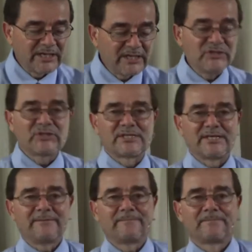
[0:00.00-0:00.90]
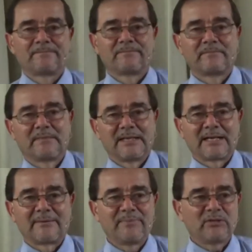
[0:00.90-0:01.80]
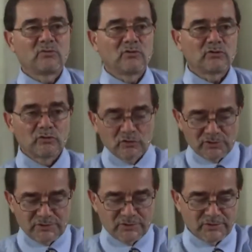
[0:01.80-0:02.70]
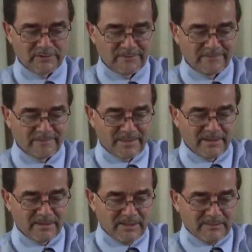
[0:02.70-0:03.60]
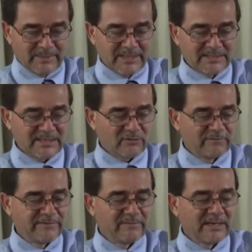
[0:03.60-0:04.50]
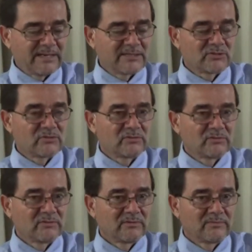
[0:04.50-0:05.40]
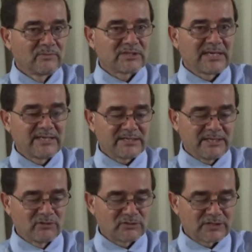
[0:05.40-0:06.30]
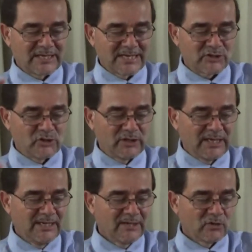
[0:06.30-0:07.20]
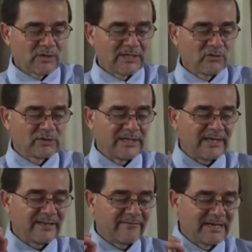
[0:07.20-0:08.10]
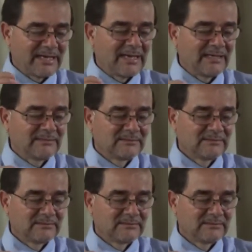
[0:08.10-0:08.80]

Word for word: 15 del capítulo 2 parece confirmar esto, pues ahí se los relaciona con la doctrina de Balaán.